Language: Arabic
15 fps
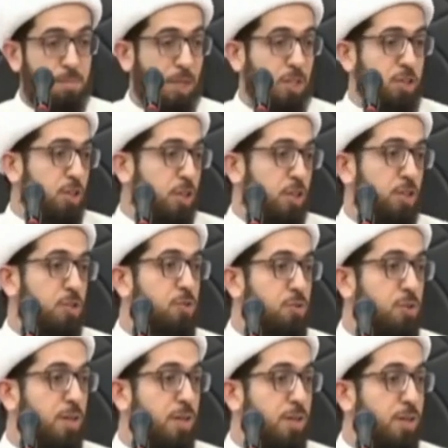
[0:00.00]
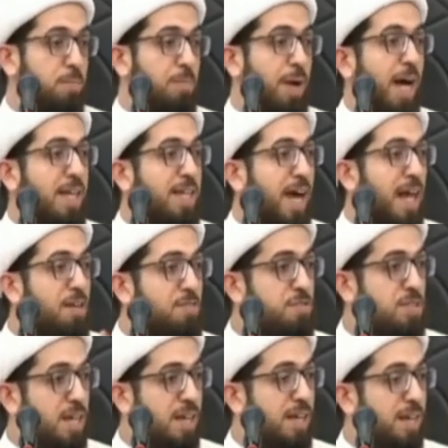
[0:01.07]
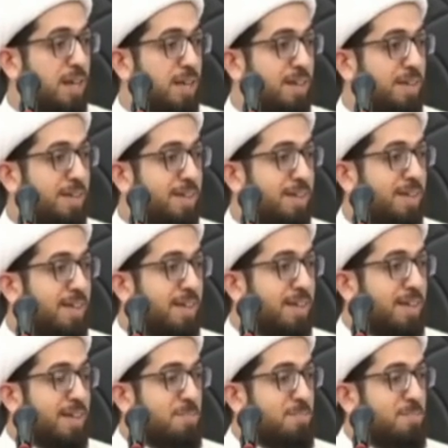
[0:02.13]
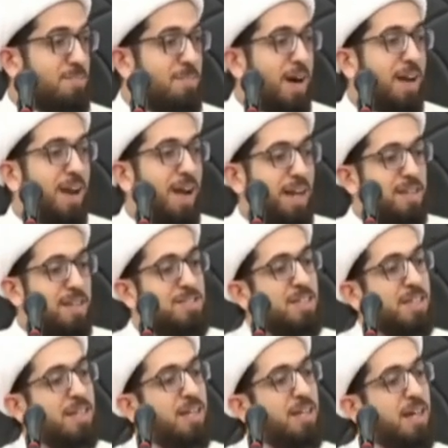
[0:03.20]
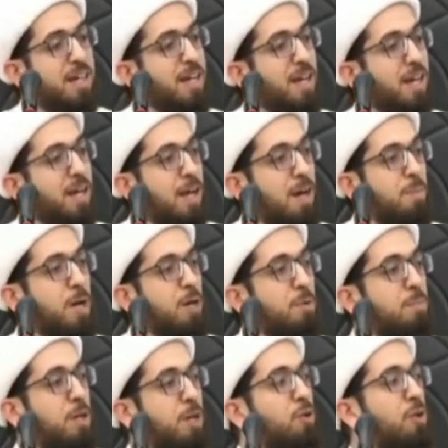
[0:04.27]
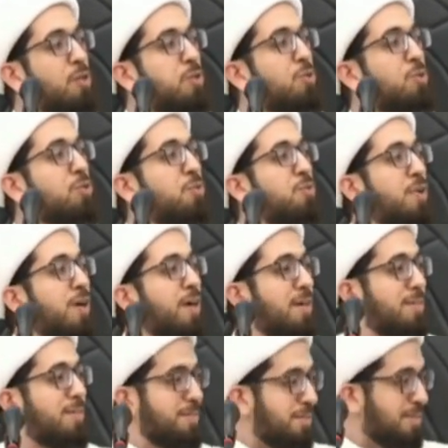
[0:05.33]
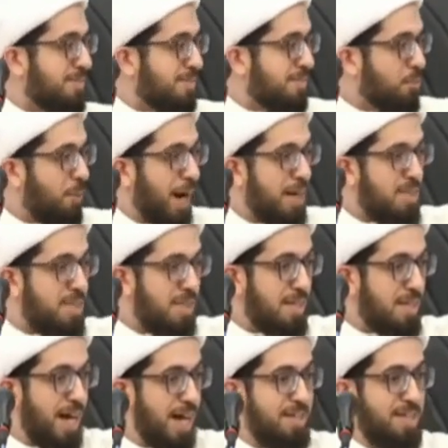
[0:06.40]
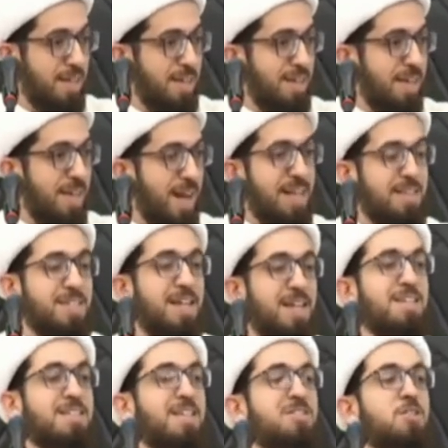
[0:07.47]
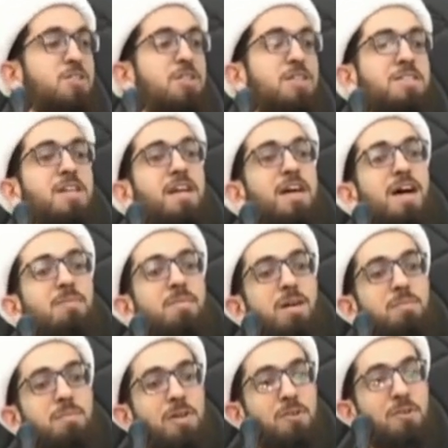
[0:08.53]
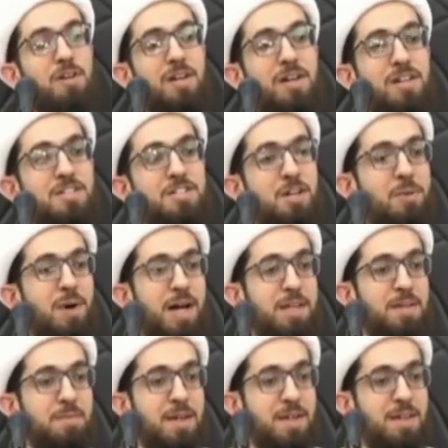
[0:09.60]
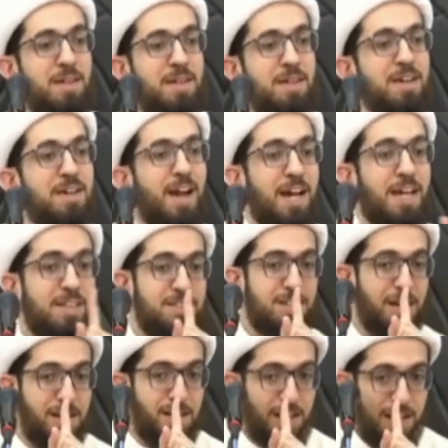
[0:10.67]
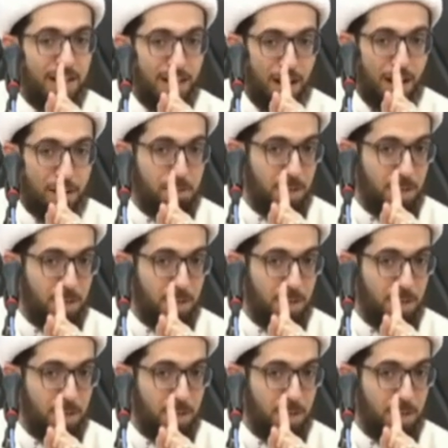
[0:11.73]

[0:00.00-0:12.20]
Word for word: المنطق يقول بعد ألف سنة ما راح ينتقل لك الخبر بكل ظروفه وحيثياته حتى أنت تدرس الخبر بكل جوانبه راح ينتقل إليك